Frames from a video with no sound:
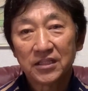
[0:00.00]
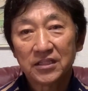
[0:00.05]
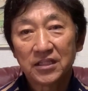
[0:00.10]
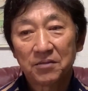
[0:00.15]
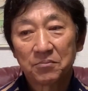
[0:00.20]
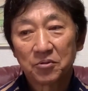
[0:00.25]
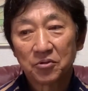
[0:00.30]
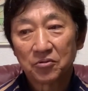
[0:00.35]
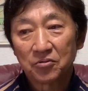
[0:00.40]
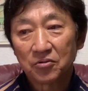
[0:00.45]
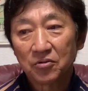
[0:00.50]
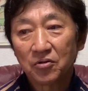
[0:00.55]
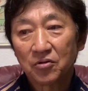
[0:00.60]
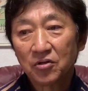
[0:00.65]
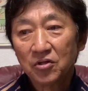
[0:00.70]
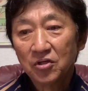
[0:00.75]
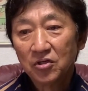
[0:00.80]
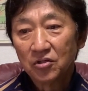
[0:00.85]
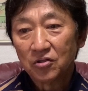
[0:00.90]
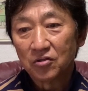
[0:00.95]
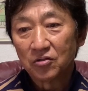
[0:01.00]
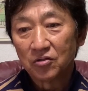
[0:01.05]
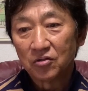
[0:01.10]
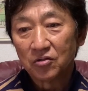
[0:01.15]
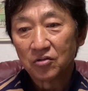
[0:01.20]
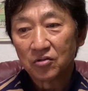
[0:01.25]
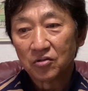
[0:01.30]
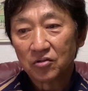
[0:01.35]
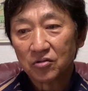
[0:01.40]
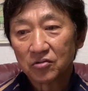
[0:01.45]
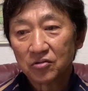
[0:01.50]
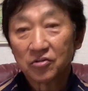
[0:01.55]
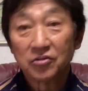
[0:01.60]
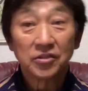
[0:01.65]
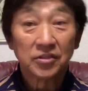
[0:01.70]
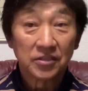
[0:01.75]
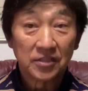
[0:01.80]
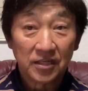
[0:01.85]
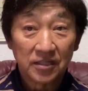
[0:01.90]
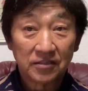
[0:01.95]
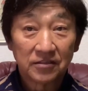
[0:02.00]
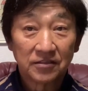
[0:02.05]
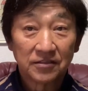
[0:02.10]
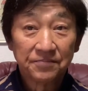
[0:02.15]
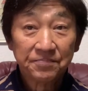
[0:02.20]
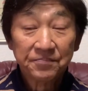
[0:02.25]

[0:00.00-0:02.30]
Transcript: たものを取り入れる、